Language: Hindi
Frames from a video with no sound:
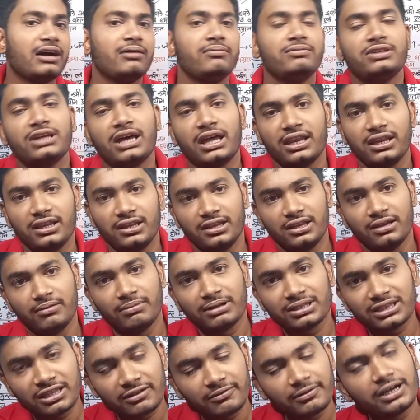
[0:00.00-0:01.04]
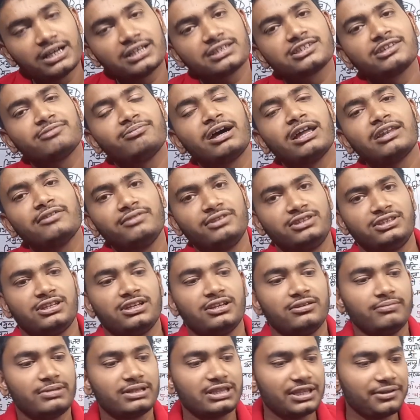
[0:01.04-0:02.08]
कम जा रही है मतलब असमान
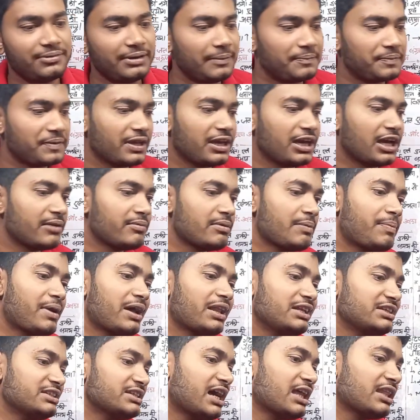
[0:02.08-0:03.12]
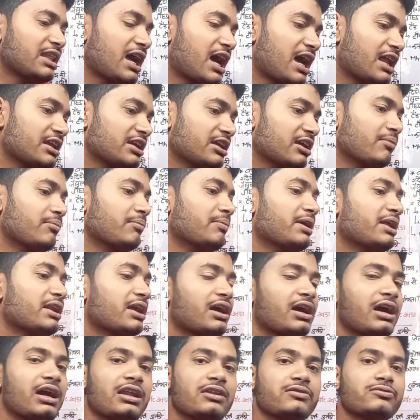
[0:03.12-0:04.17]
वितरण मतलब आपके घर में पानी ज़्यादा आ रही है अब मेरा
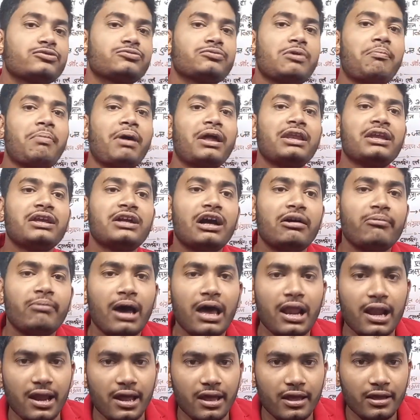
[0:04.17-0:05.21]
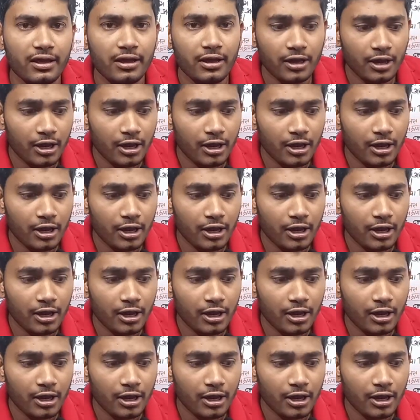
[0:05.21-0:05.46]
घर है तो उसमें पानी कम आ रहा है